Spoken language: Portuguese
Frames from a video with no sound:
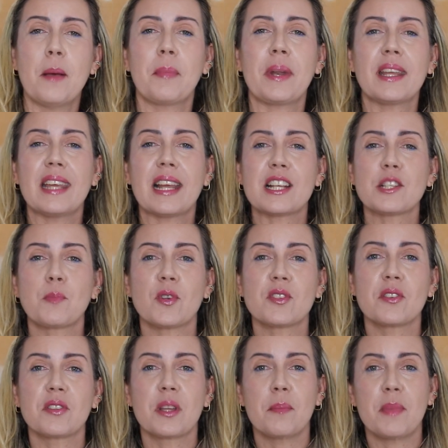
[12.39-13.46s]
para que elas
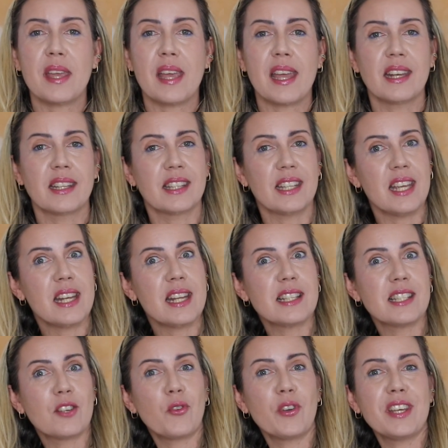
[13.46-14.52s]
possam também aí ter
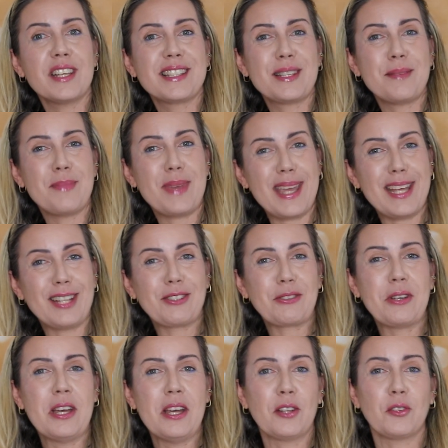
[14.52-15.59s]
esse conhecimento
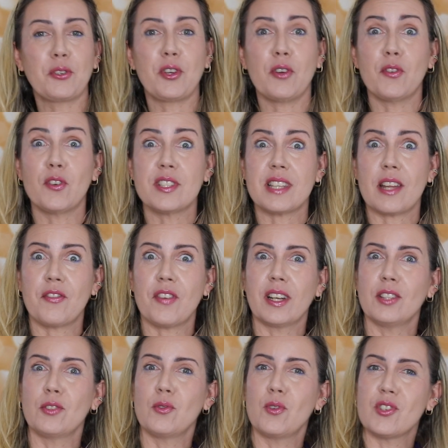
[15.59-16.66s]
do que eu vou estar
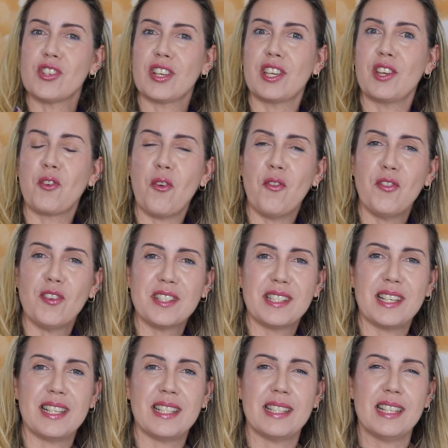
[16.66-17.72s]
falando hoje aqui com
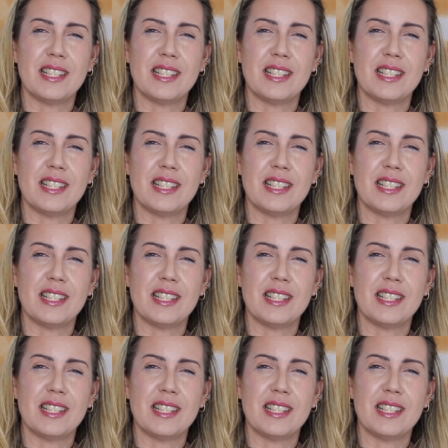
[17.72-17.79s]
vocês.